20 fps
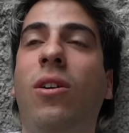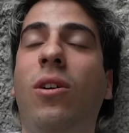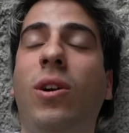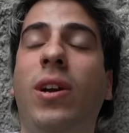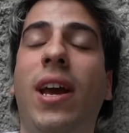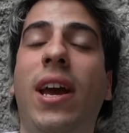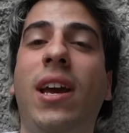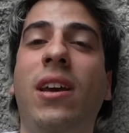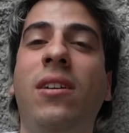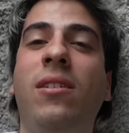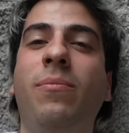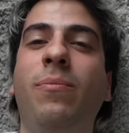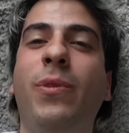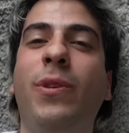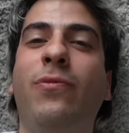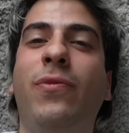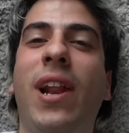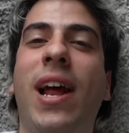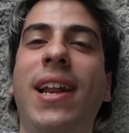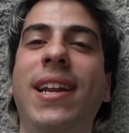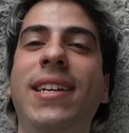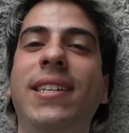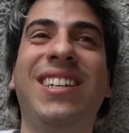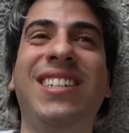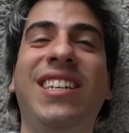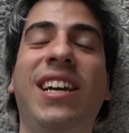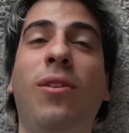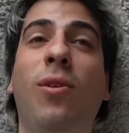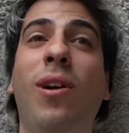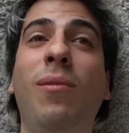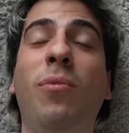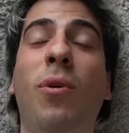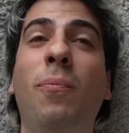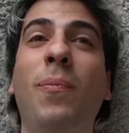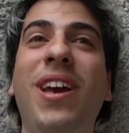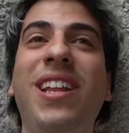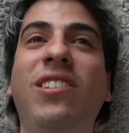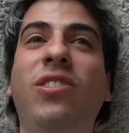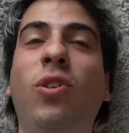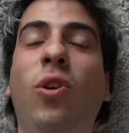Ok, mis planes. Llegó el
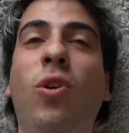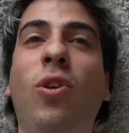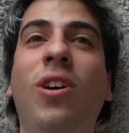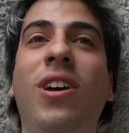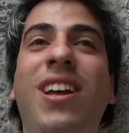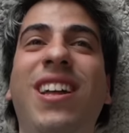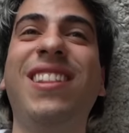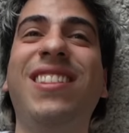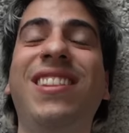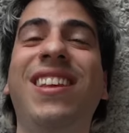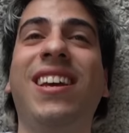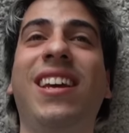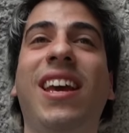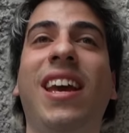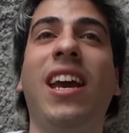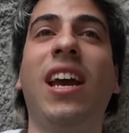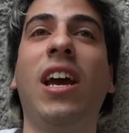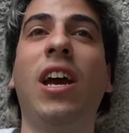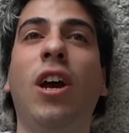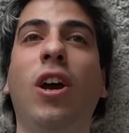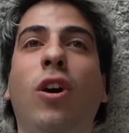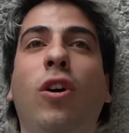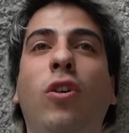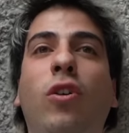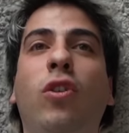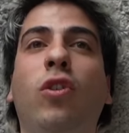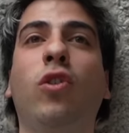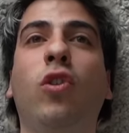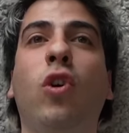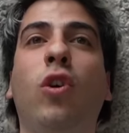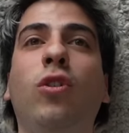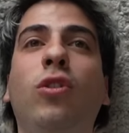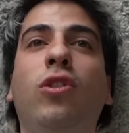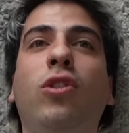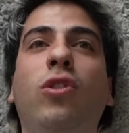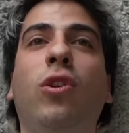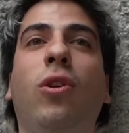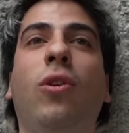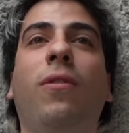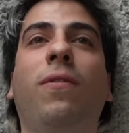momento de que
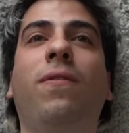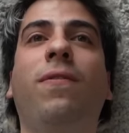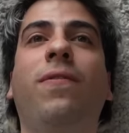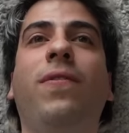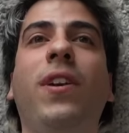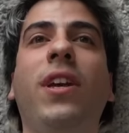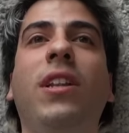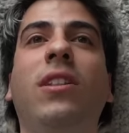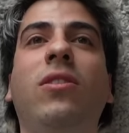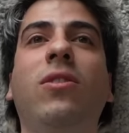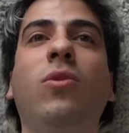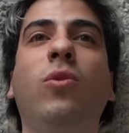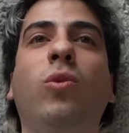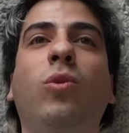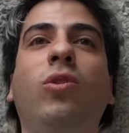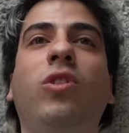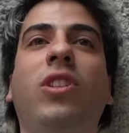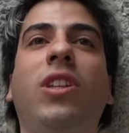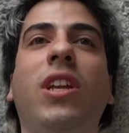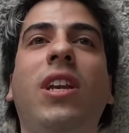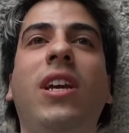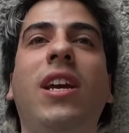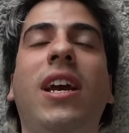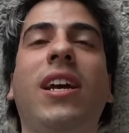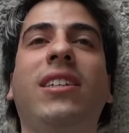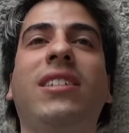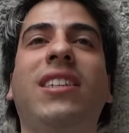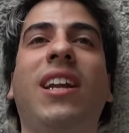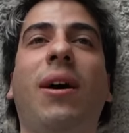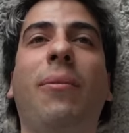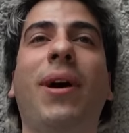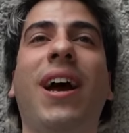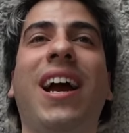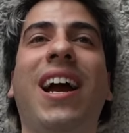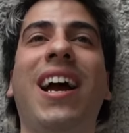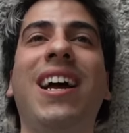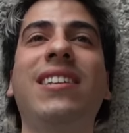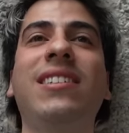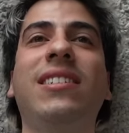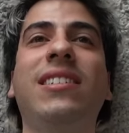Gonzo Fit Nutri
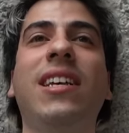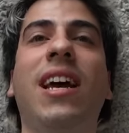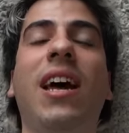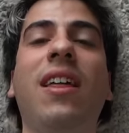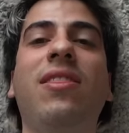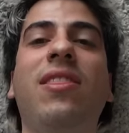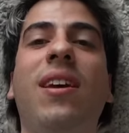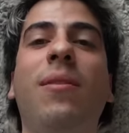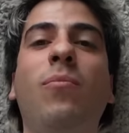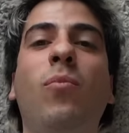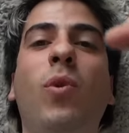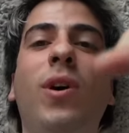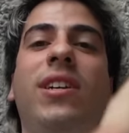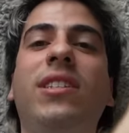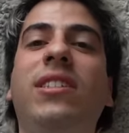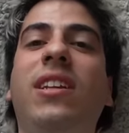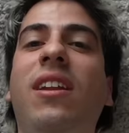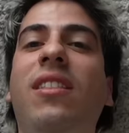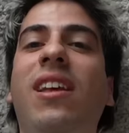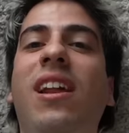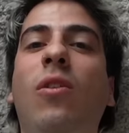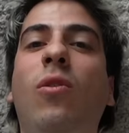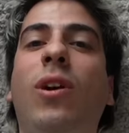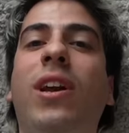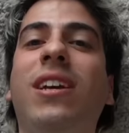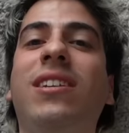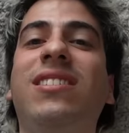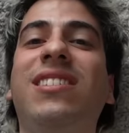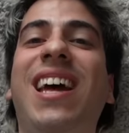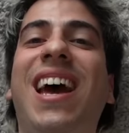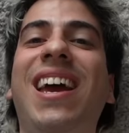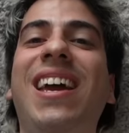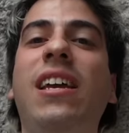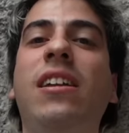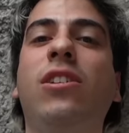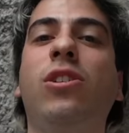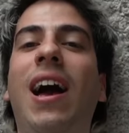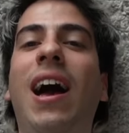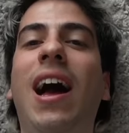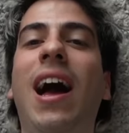Extravaganza demuestre de lo que está
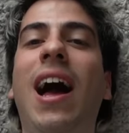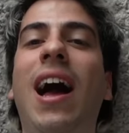hecho.